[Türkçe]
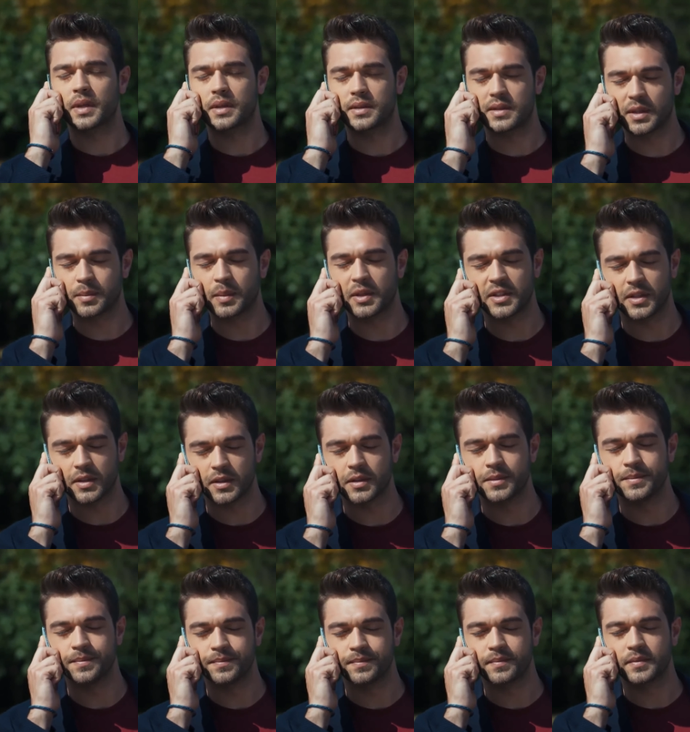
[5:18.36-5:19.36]
Sıkma canını.
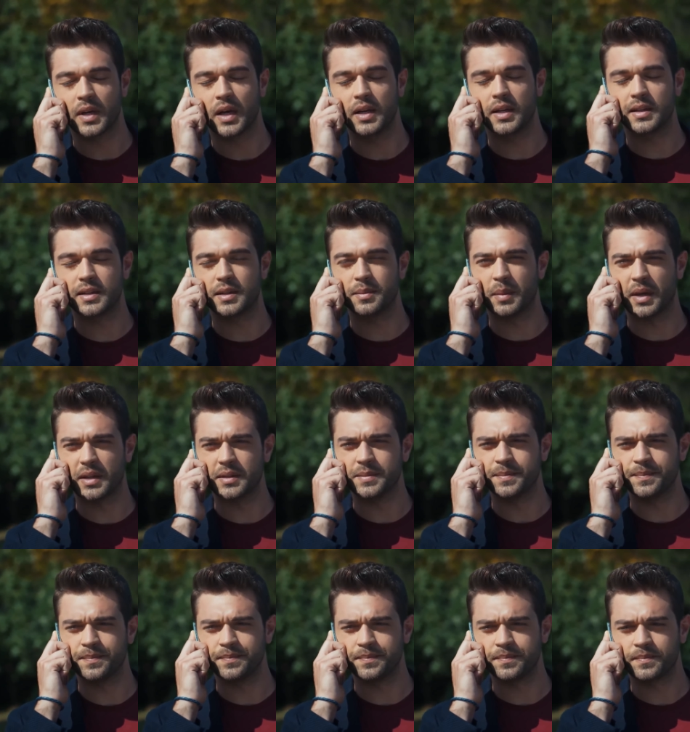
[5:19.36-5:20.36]
Hallettim ben.
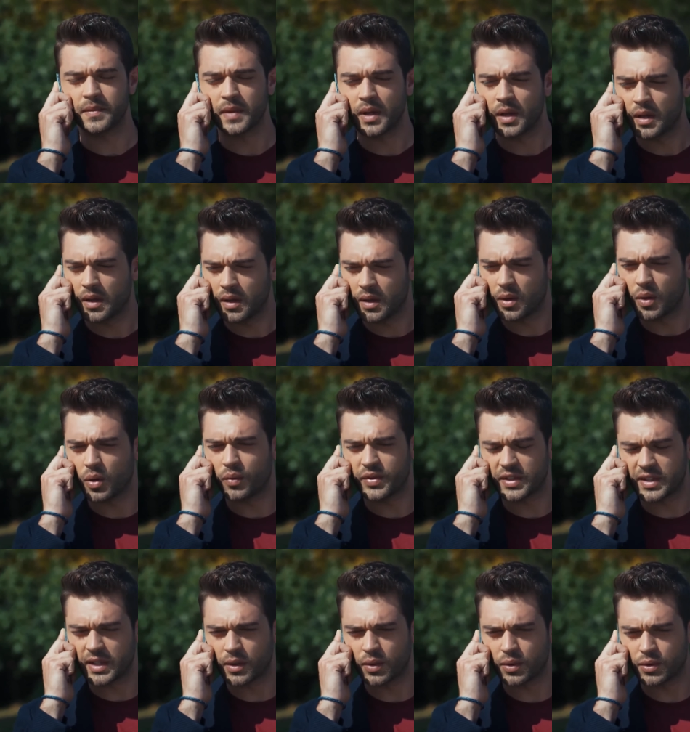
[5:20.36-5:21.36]

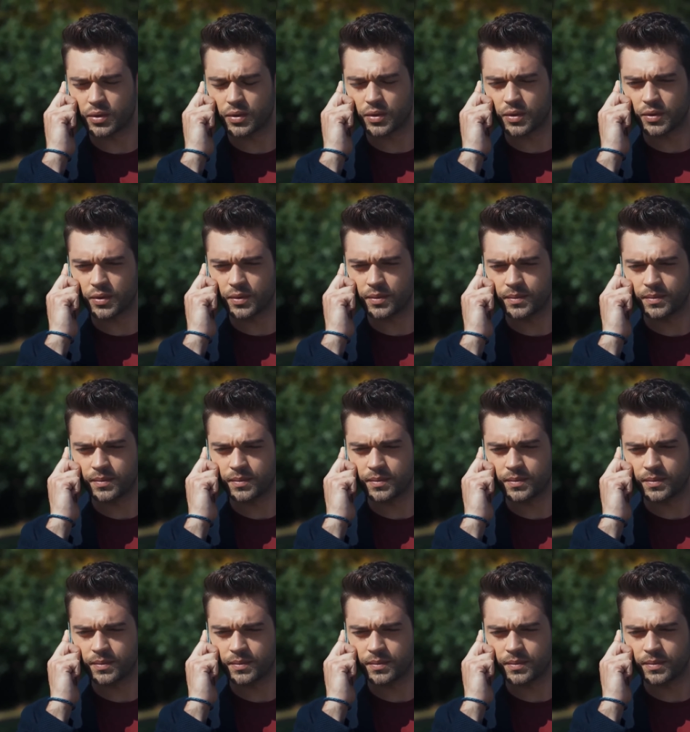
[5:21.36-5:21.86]
Ofiste görüşürüz.